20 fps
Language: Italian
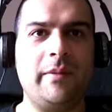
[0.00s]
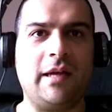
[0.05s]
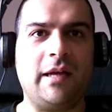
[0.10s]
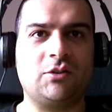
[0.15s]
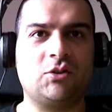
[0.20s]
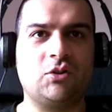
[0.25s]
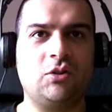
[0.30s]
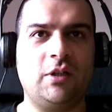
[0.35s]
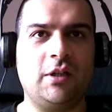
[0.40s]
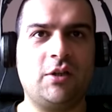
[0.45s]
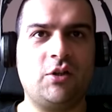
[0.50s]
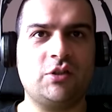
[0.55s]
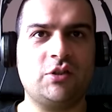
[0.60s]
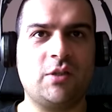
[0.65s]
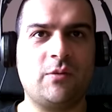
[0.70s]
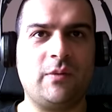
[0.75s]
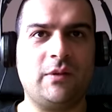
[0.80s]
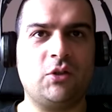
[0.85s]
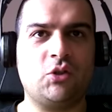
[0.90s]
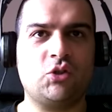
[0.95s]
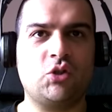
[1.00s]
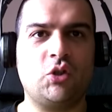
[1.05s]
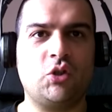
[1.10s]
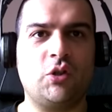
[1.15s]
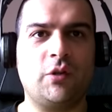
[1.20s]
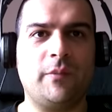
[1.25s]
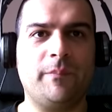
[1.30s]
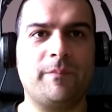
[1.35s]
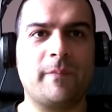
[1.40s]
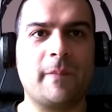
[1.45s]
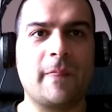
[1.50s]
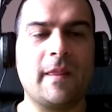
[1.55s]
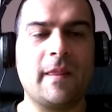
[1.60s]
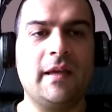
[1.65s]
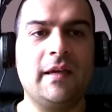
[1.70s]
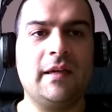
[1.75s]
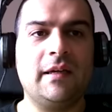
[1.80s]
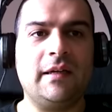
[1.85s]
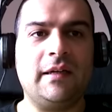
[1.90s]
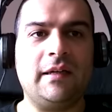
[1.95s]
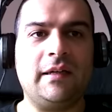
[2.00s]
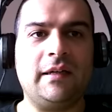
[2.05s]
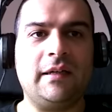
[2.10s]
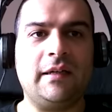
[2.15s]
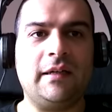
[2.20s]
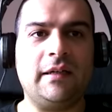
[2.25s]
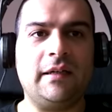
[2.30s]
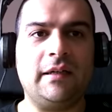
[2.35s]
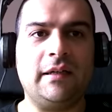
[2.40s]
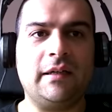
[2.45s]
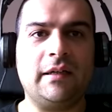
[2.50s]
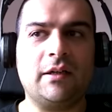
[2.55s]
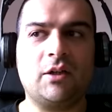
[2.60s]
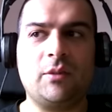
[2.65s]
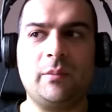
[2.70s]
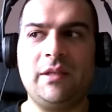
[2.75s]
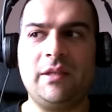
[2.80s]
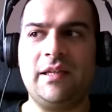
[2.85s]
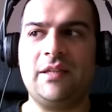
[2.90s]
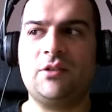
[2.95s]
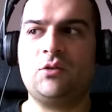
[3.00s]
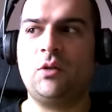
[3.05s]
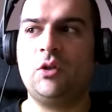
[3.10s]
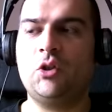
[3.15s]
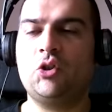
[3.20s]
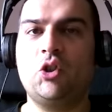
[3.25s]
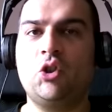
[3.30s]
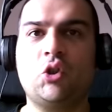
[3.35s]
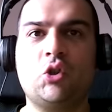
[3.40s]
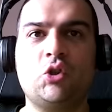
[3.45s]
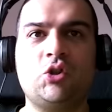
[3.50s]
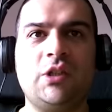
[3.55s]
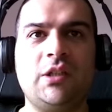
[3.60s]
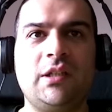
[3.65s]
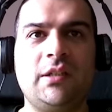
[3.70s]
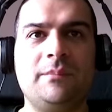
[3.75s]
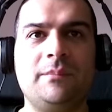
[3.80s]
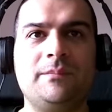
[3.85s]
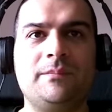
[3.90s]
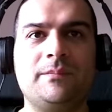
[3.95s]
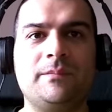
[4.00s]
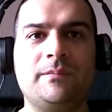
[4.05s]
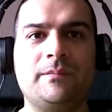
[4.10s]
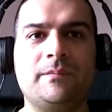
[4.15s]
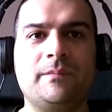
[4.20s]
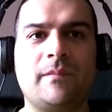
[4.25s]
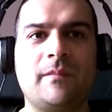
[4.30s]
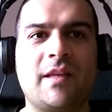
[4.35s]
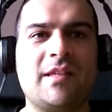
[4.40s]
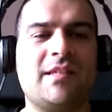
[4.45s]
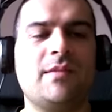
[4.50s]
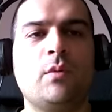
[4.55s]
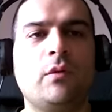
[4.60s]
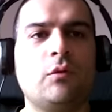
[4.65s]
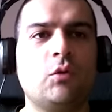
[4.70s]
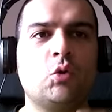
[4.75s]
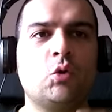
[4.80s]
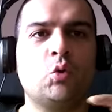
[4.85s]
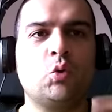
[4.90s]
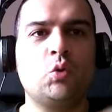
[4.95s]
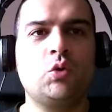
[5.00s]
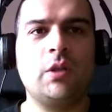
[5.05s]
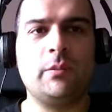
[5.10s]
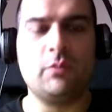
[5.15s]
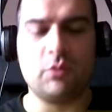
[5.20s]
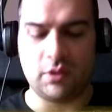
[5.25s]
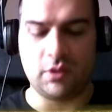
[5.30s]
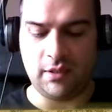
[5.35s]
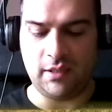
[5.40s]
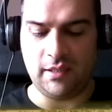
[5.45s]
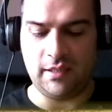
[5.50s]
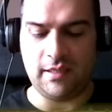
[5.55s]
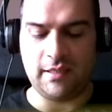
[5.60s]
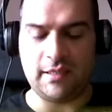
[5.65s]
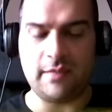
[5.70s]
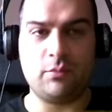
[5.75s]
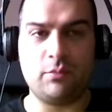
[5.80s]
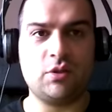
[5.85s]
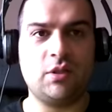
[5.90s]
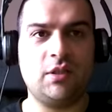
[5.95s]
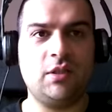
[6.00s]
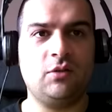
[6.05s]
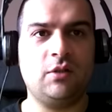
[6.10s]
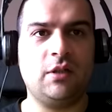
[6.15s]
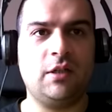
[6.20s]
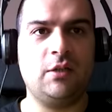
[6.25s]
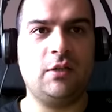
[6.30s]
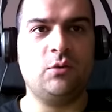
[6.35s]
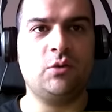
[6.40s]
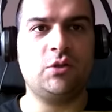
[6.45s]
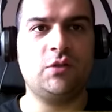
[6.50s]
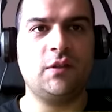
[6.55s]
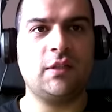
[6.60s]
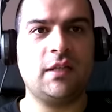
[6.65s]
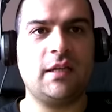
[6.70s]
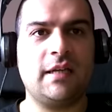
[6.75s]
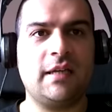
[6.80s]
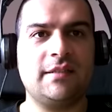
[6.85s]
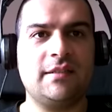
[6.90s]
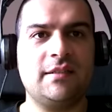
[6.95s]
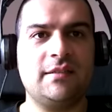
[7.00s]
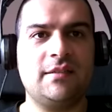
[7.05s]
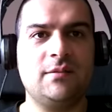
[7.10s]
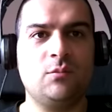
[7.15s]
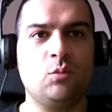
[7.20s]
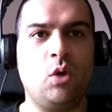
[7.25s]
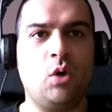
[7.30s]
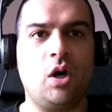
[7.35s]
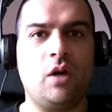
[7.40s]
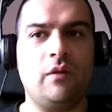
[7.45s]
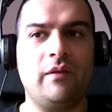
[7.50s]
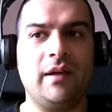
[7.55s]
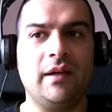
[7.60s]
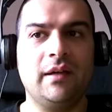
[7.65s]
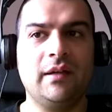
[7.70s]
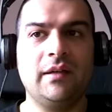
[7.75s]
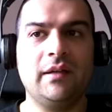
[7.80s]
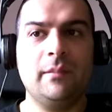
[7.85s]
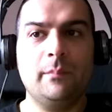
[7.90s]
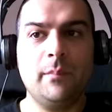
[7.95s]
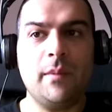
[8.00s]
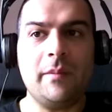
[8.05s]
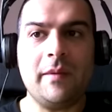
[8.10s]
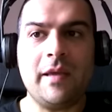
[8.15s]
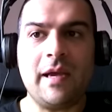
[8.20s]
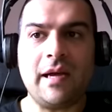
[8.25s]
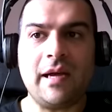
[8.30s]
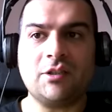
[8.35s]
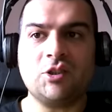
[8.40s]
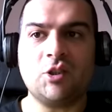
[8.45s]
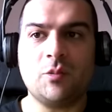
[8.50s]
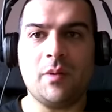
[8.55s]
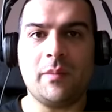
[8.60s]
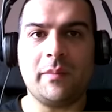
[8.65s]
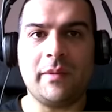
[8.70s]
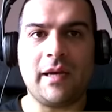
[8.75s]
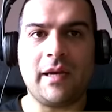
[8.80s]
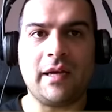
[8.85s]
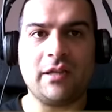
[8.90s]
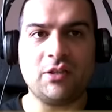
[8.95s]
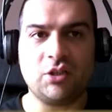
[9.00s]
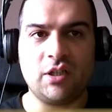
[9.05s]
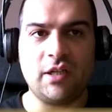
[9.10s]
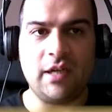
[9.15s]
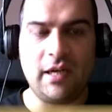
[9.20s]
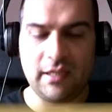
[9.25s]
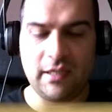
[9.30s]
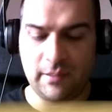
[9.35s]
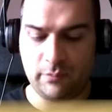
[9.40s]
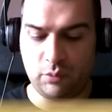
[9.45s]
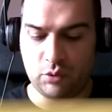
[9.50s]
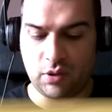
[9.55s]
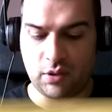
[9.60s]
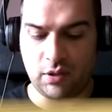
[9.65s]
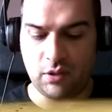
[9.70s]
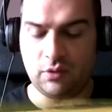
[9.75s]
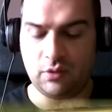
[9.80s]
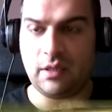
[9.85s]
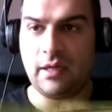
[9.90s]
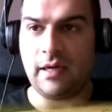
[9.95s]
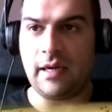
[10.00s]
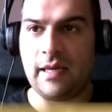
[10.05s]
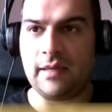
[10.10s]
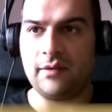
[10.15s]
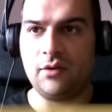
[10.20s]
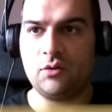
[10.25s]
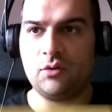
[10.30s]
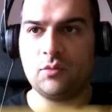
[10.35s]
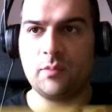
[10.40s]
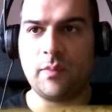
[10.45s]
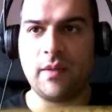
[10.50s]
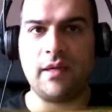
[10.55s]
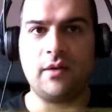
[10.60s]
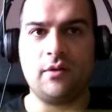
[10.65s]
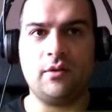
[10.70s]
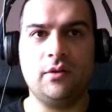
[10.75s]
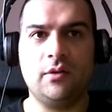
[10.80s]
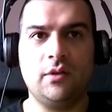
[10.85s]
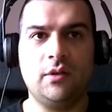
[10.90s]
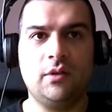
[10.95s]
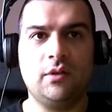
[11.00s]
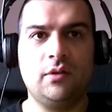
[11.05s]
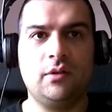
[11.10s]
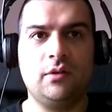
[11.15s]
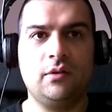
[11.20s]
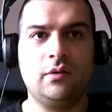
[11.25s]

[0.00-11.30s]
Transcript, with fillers: Mi piacciono le cose quando sono, mm, eh, come dire, quando sono così, mm, che si muovono tutti i pulsantini, anche il pulsantino delle luci, vedete là, si, si muove. Mi piace, mi piace. Anche il pulsantino della radio, spero.